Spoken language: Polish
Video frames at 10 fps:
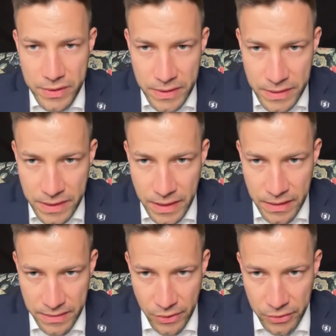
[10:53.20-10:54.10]

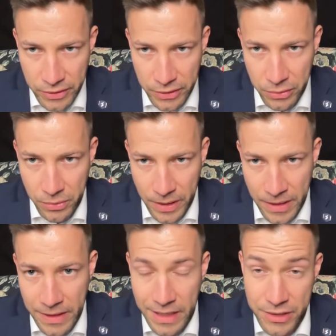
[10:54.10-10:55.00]
rosyjskie sądy,
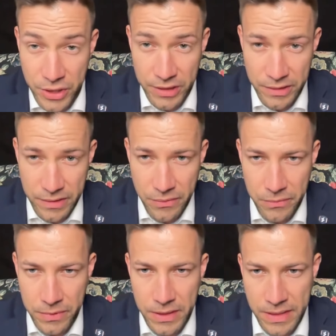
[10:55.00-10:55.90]
które raczej nie
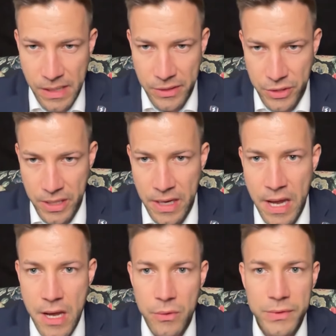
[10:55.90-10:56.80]
są niezależne,
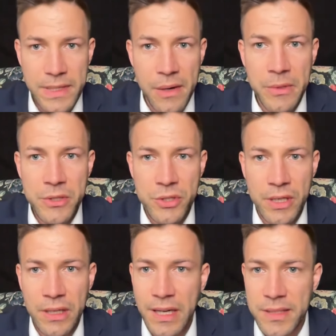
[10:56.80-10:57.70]
uznały,
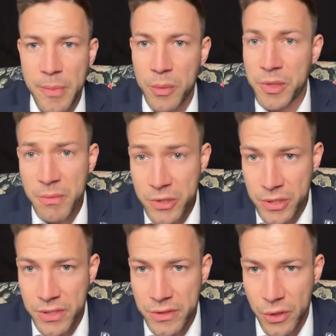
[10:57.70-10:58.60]
że Gazprom nie
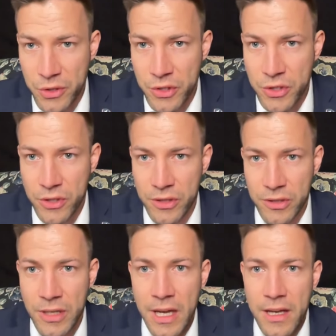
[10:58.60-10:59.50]
może się sądzić
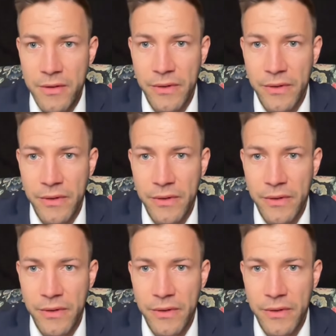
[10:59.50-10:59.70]
y,